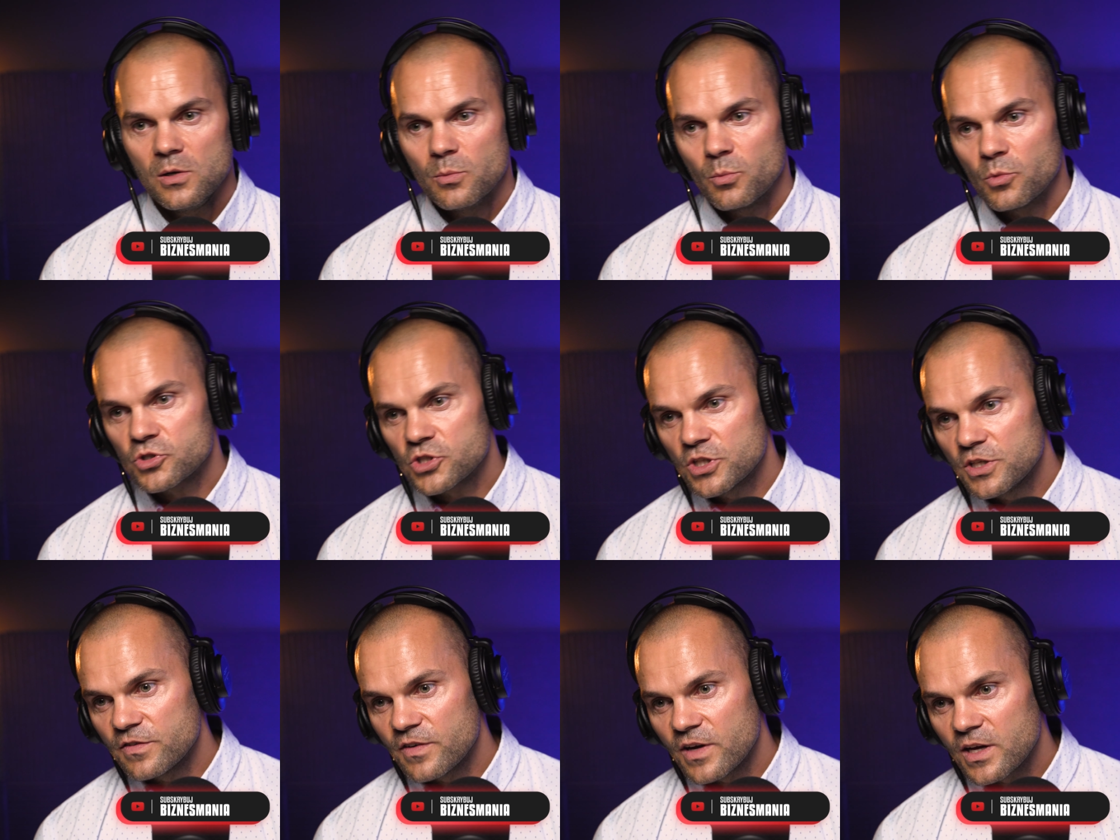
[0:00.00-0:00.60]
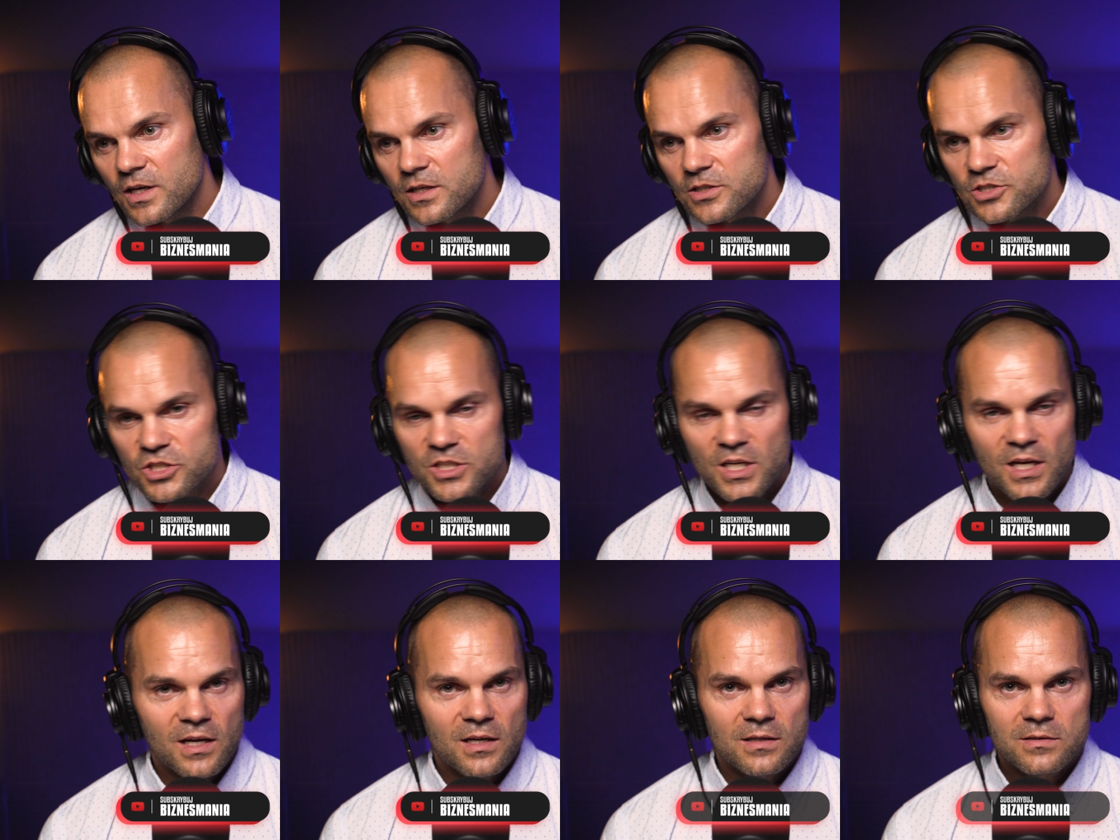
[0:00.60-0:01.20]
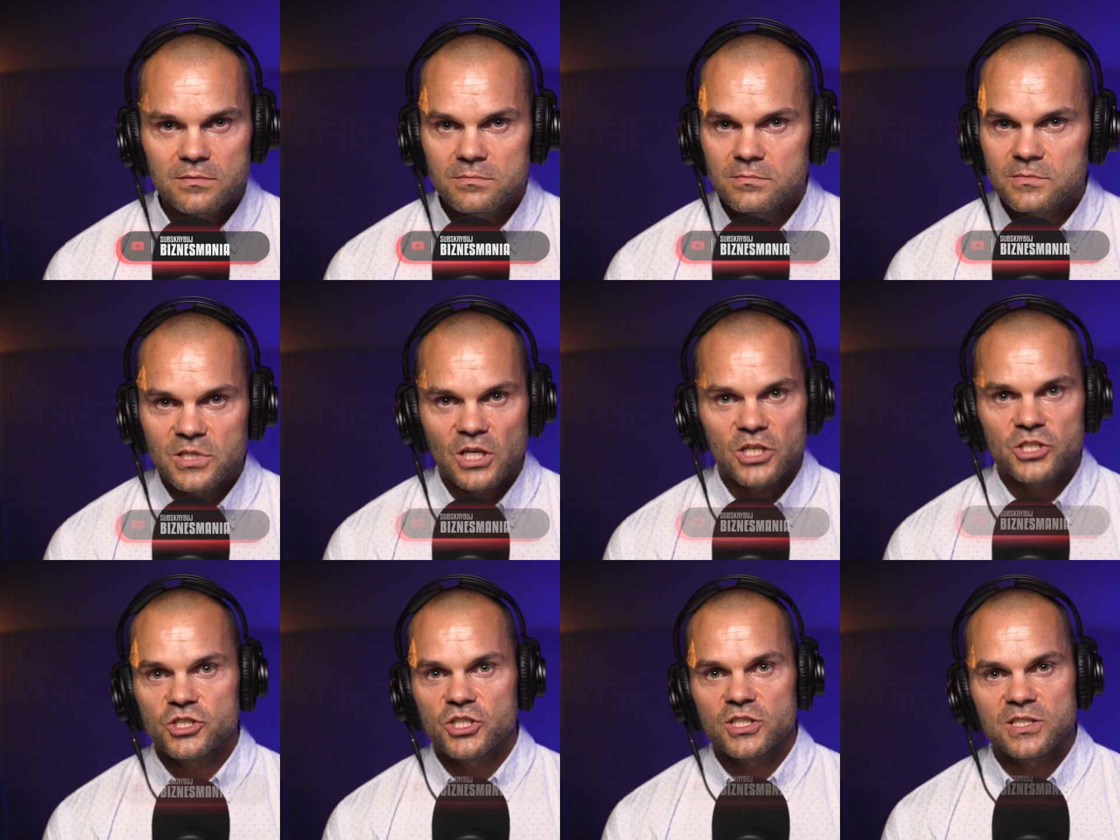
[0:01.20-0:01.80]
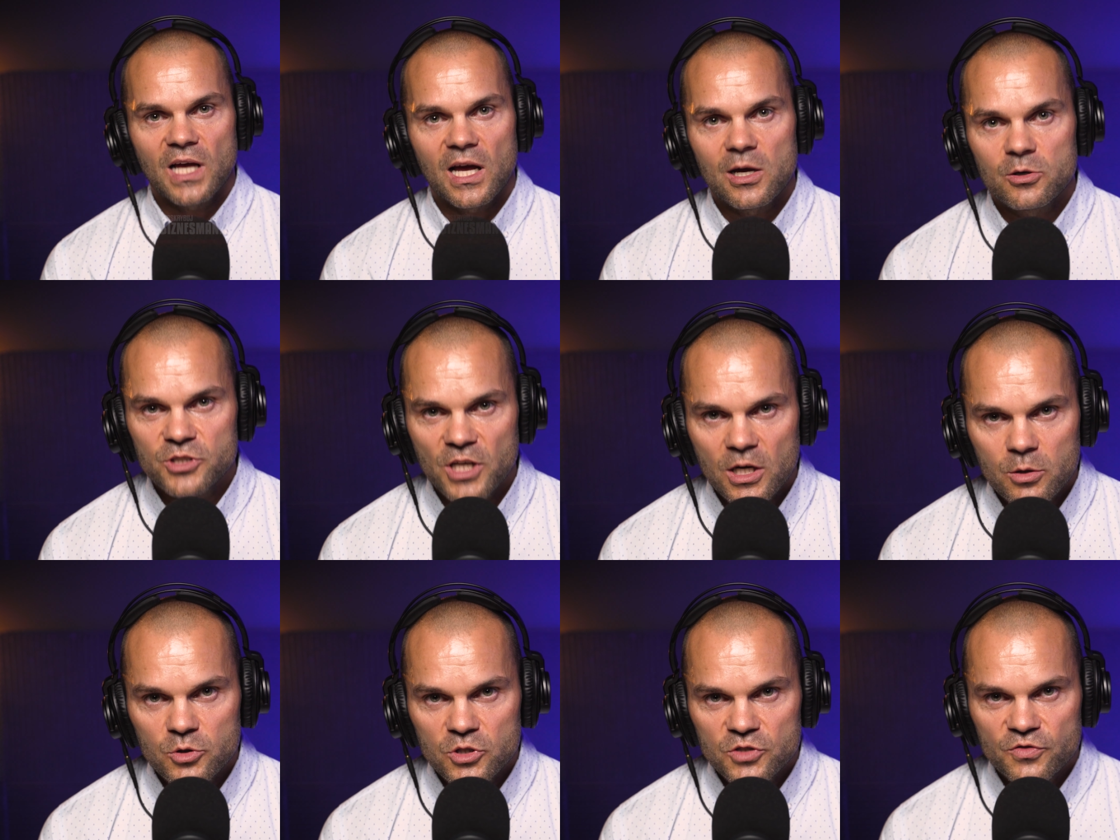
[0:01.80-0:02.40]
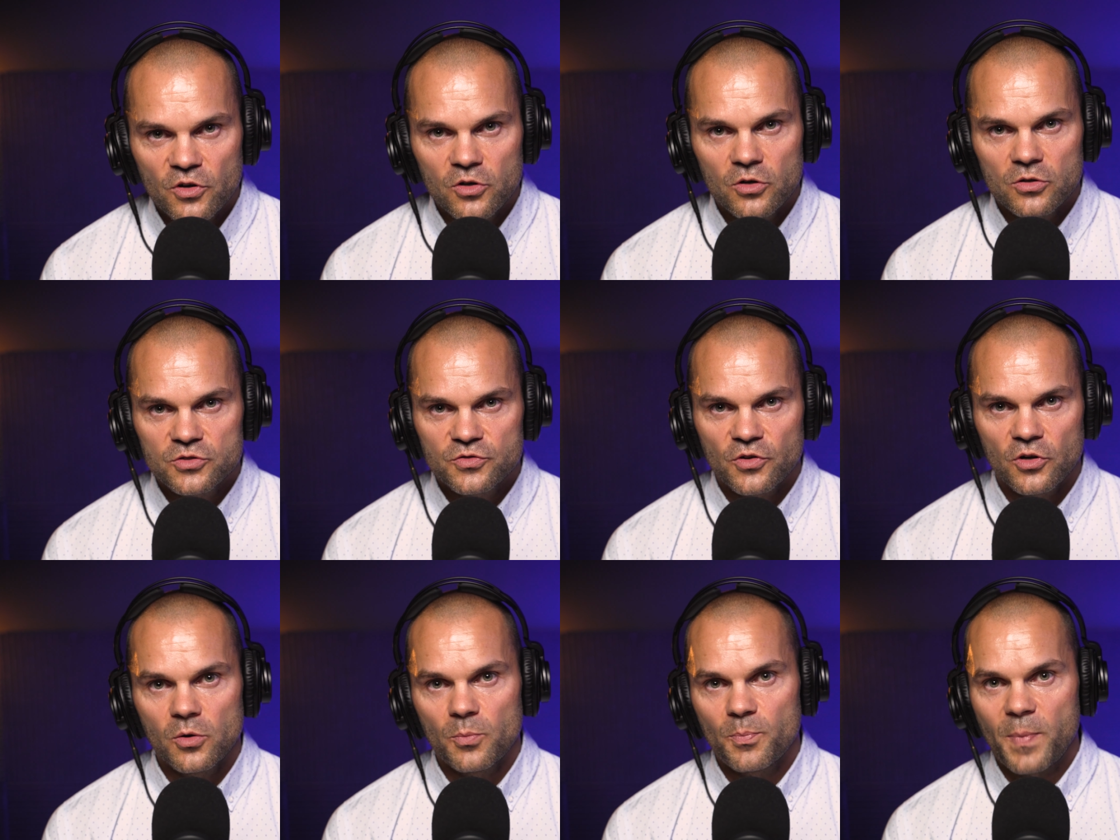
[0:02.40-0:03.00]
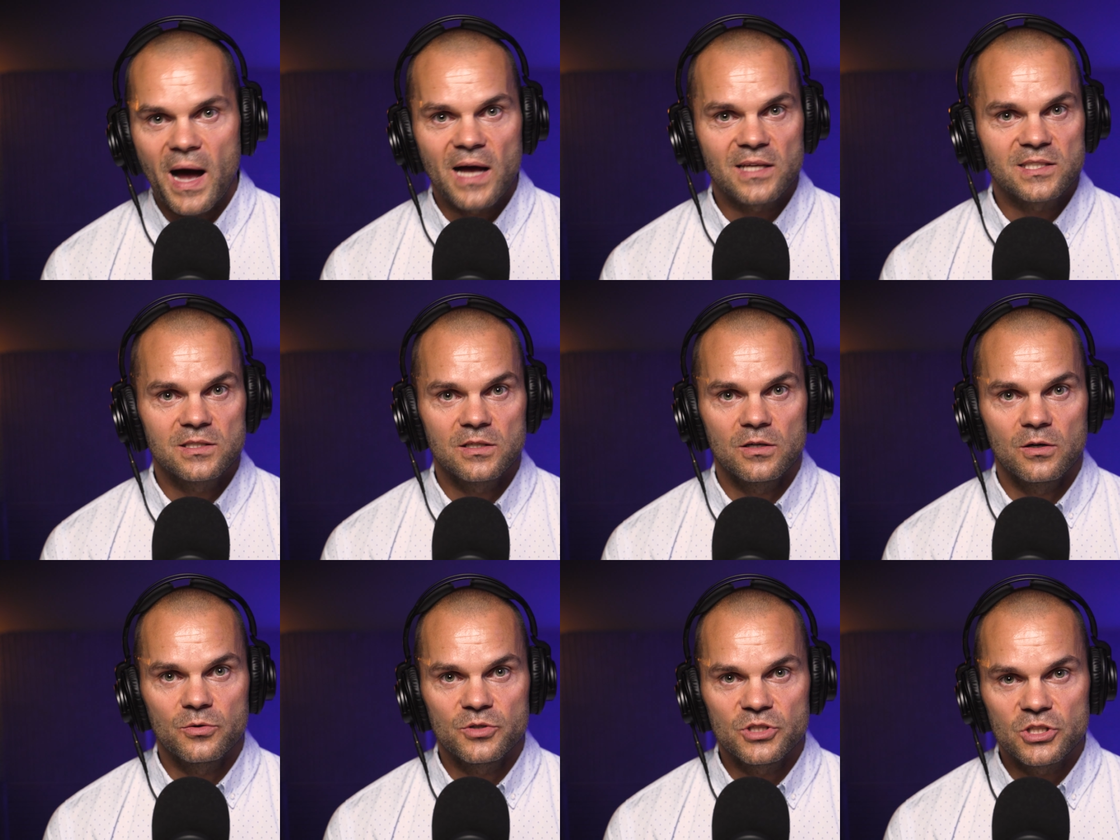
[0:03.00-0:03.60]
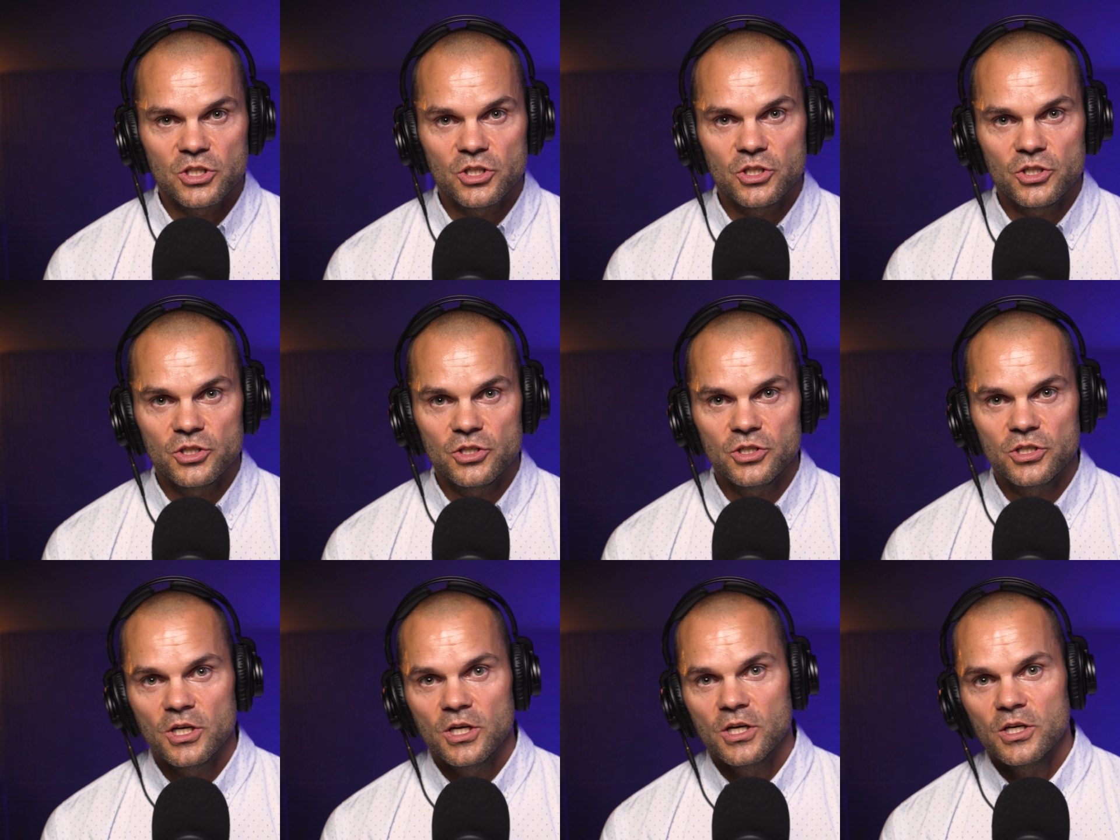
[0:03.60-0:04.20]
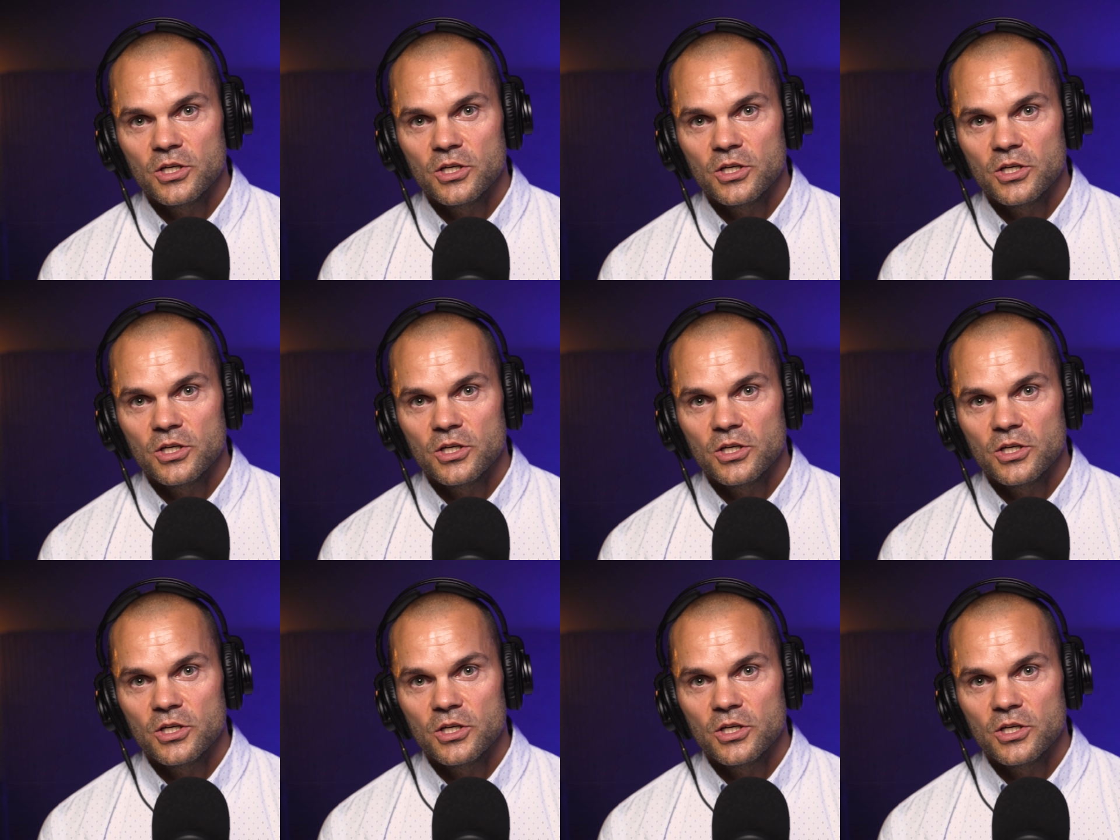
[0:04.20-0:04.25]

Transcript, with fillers: Możliwe, że chcesz się zająć jakąś swoją, swoją pasją i, i, i,